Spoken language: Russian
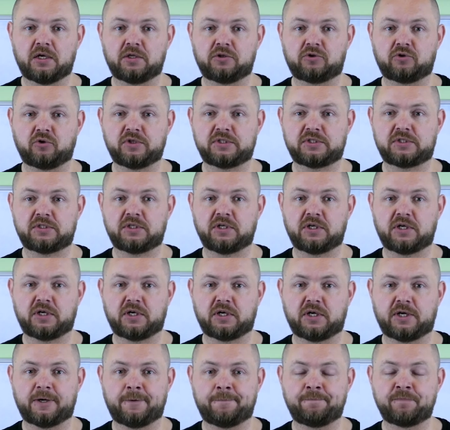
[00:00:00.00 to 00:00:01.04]
То есть
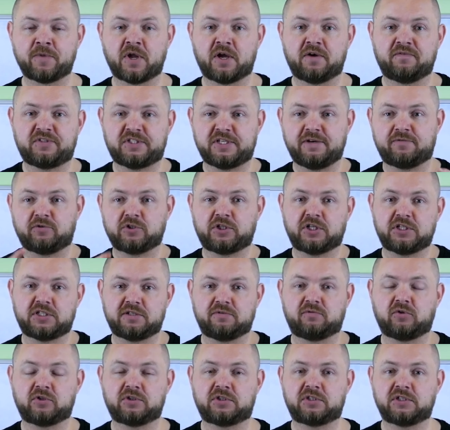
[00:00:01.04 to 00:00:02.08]
э, все вот эти
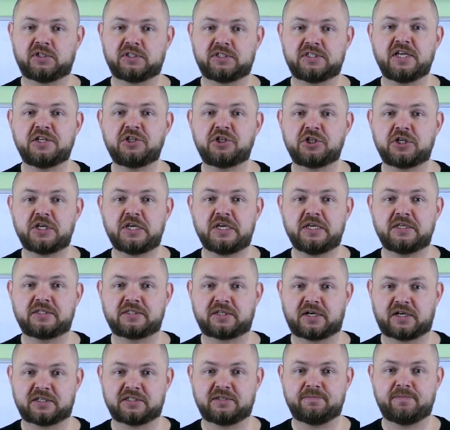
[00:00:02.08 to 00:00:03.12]
вот э, значки
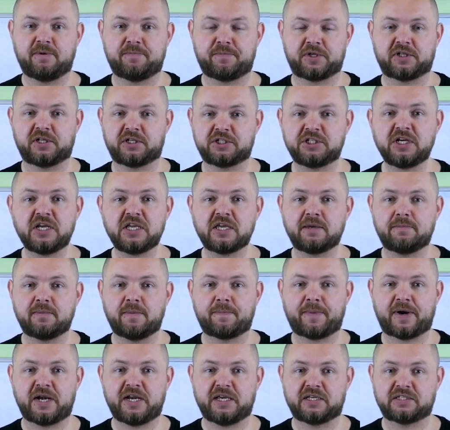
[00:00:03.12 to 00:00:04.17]
с разными приложениями
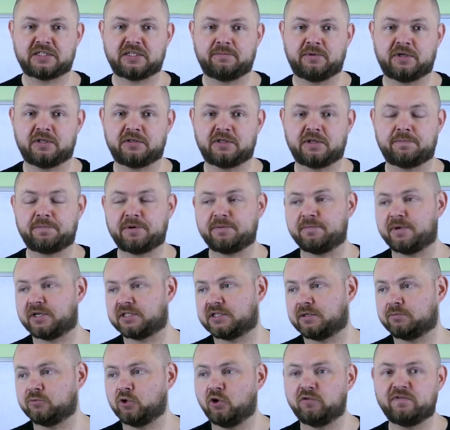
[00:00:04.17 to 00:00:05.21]
полезными, например,
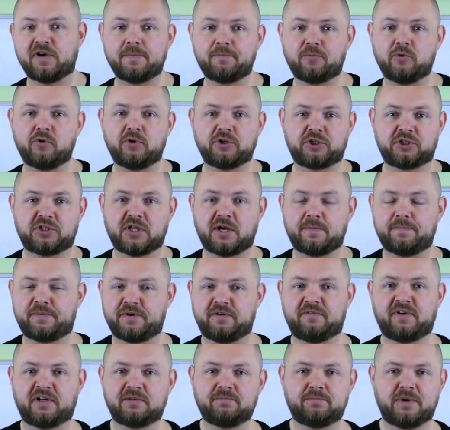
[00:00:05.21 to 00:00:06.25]
там новая почта,
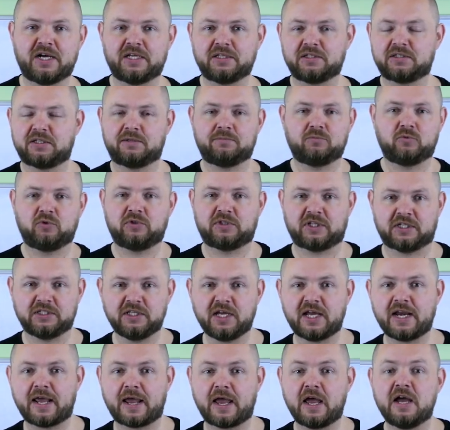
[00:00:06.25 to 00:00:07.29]
приватбанк, там, ну и так
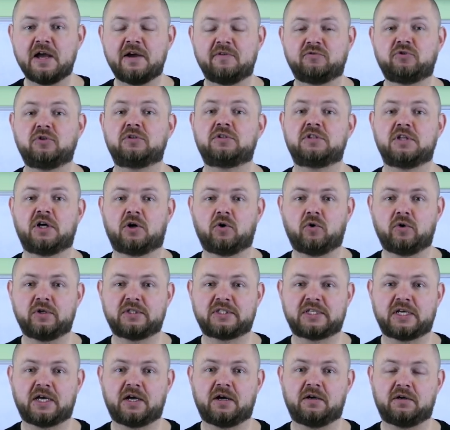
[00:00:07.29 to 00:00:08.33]
далее, все это
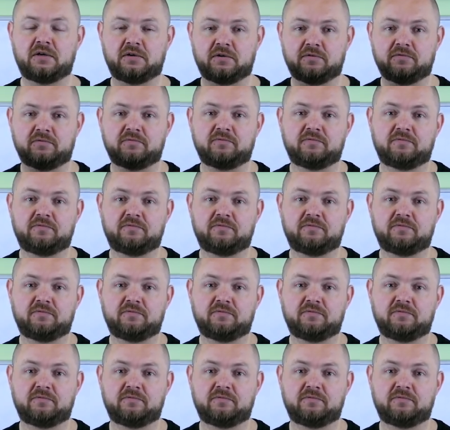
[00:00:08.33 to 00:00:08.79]
находится э,